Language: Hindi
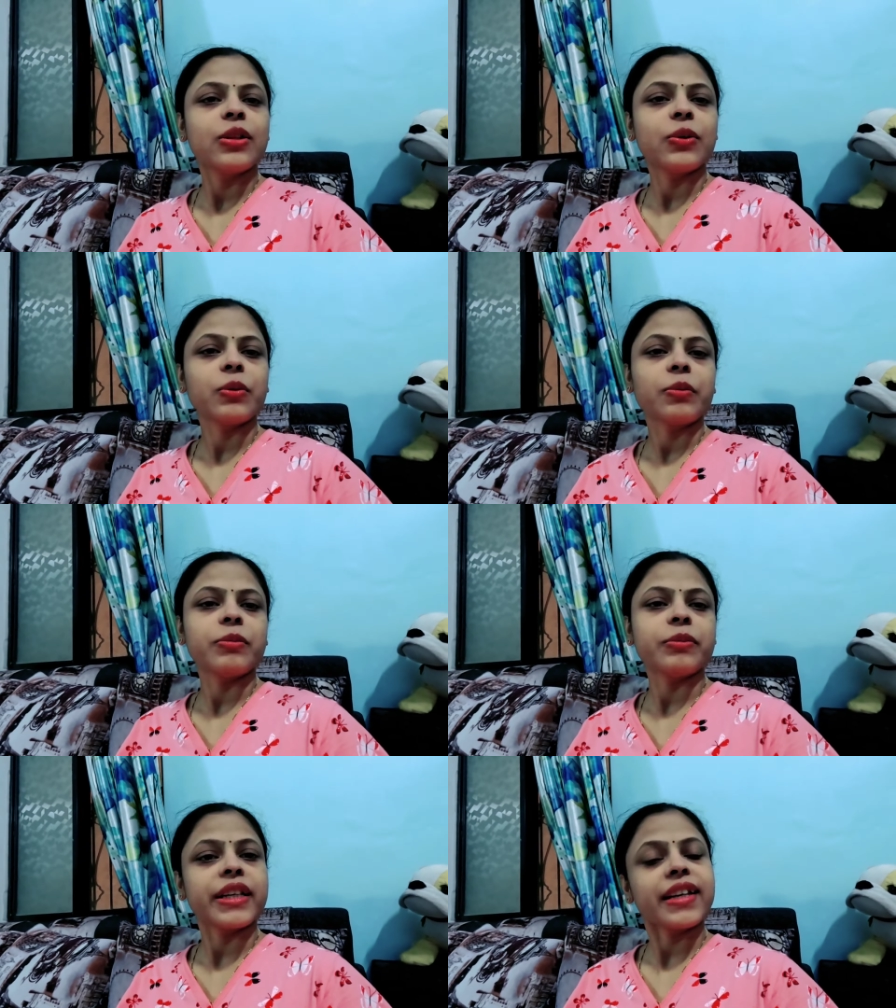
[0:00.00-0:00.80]
तो
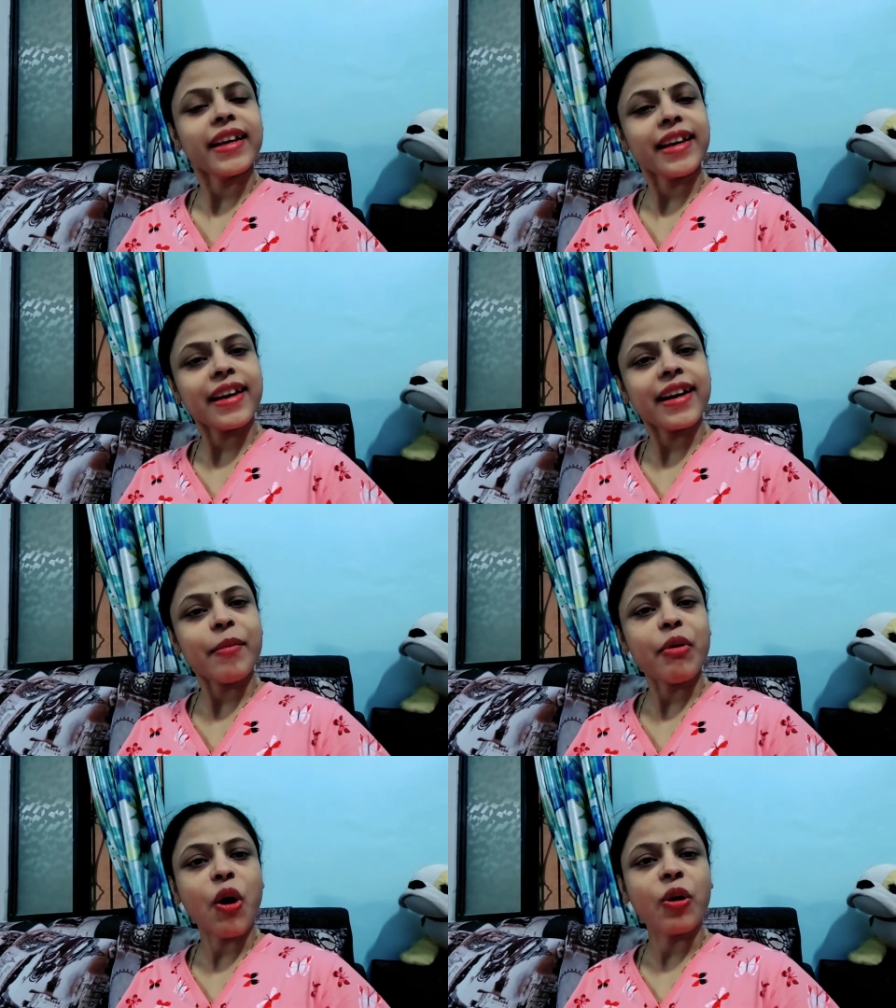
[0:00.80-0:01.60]
बने
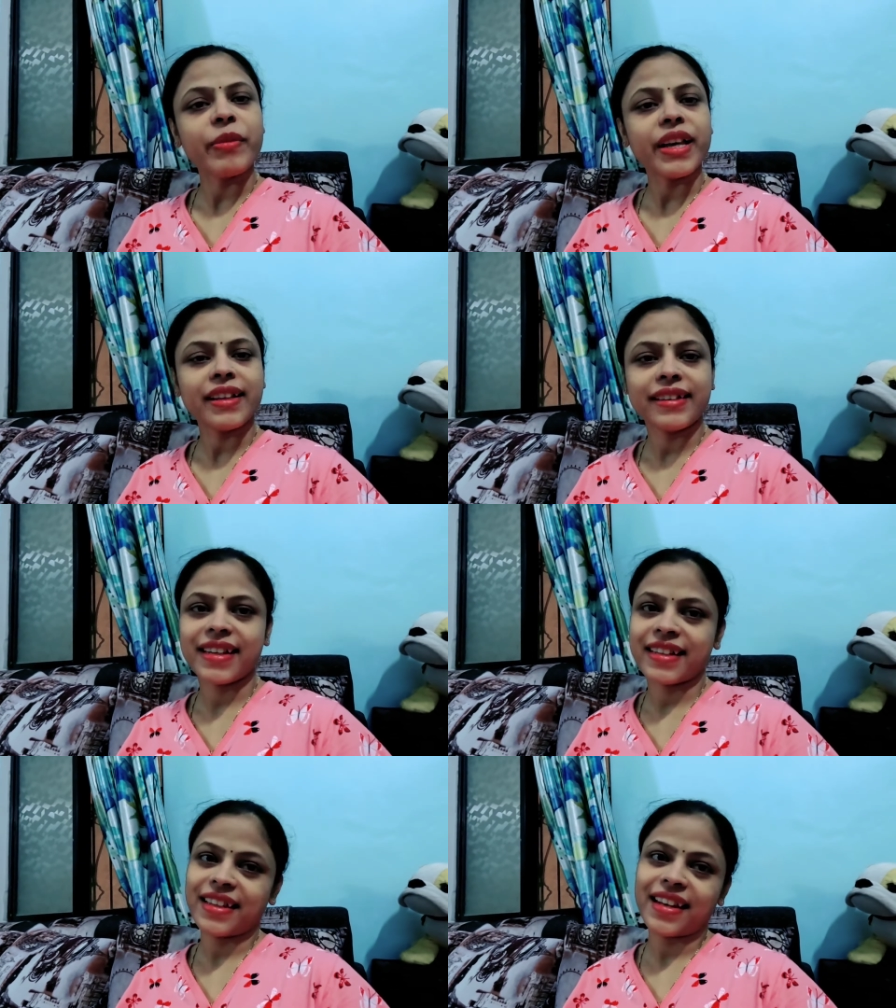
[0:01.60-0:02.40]
रहिएगा ब्लॉग में
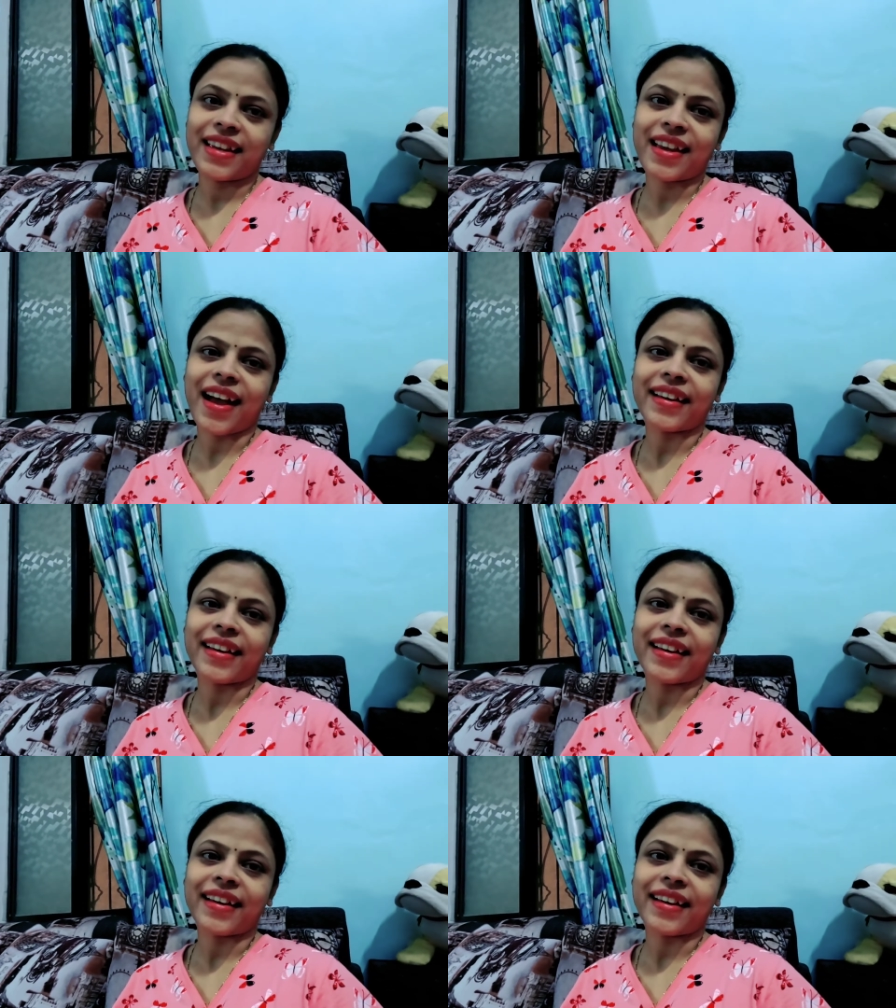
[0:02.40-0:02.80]
देखते रहिए